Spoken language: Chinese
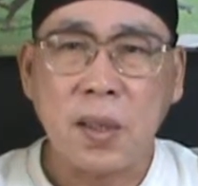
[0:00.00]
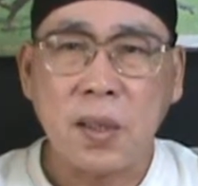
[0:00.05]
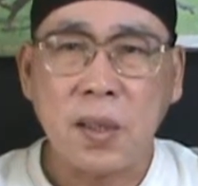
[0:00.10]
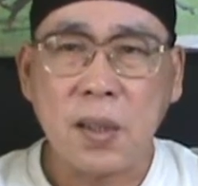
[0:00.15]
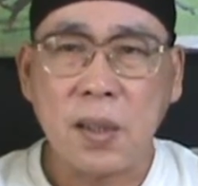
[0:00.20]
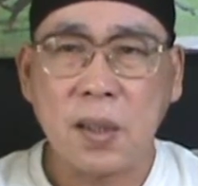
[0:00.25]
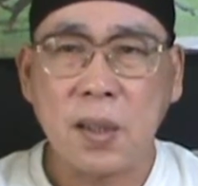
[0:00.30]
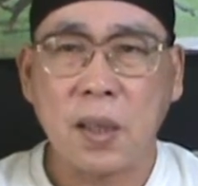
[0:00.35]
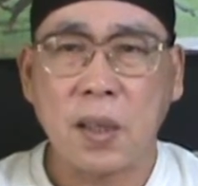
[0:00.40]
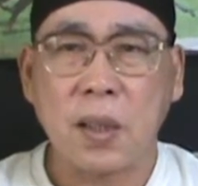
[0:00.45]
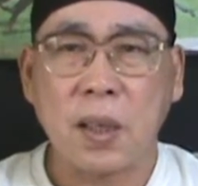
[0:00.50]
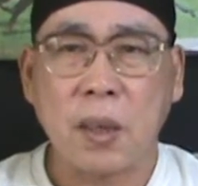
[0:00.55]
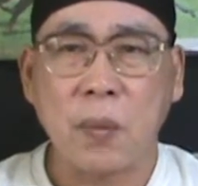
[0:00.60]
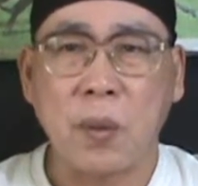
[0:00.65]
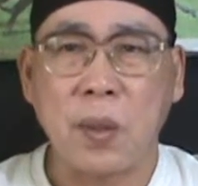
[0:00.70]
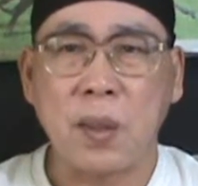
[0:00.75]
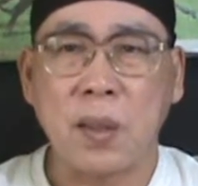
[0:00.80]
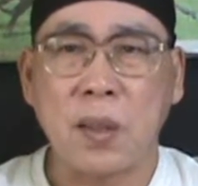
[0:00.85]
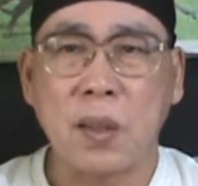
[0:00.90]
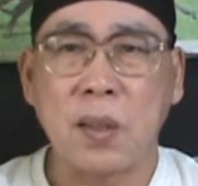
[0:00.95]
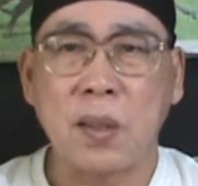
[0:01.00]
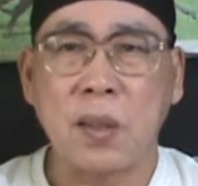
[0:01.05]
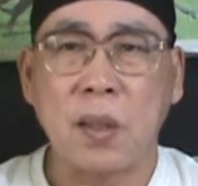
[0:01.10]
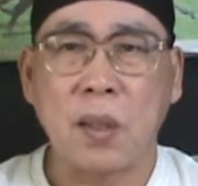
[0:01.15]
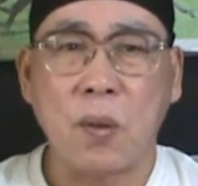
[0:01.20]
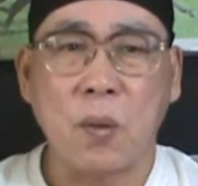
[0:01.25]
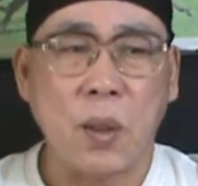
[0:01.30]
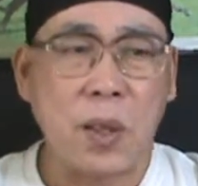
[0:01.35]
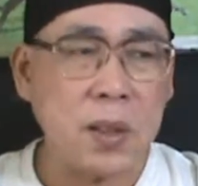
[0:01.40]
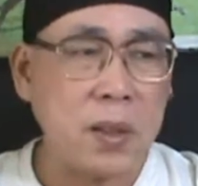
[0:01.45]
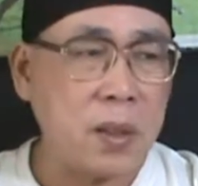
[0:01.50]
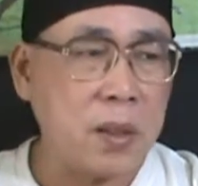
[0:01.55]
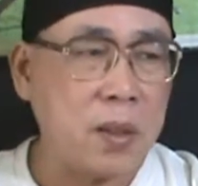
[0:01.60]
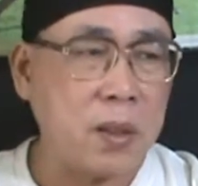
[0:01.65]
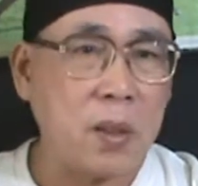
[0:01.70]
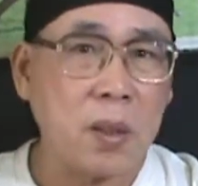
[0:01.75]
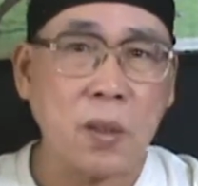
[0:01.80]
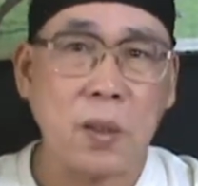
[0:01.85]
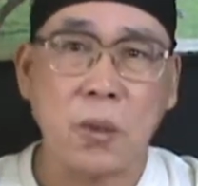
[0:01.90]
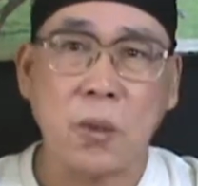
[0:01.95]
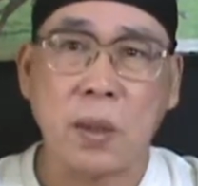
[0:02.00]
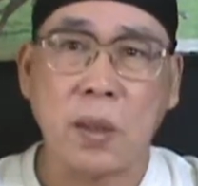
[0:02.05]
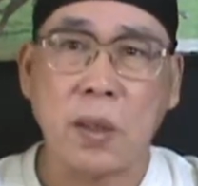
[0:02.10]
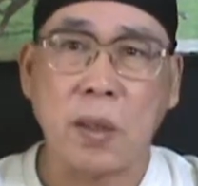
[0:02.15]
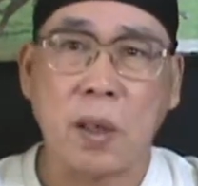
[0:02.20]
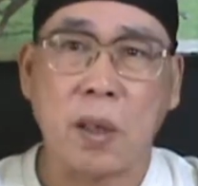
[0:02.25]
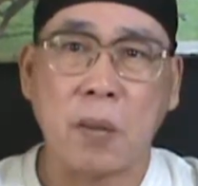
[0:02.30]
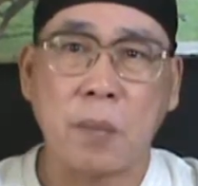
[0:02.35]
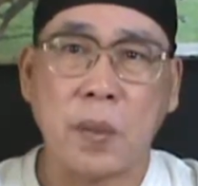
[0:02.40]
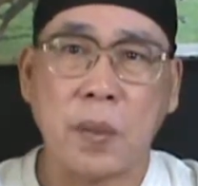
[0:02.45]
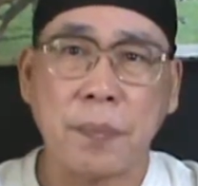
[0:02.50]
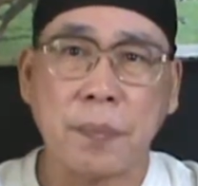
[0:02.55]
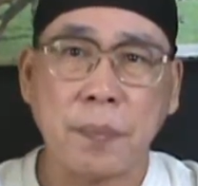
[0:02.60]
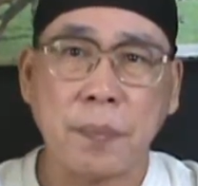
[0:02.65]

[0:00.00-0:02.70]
这个在台湾呢，你只要花钱你就可以学得到嘛，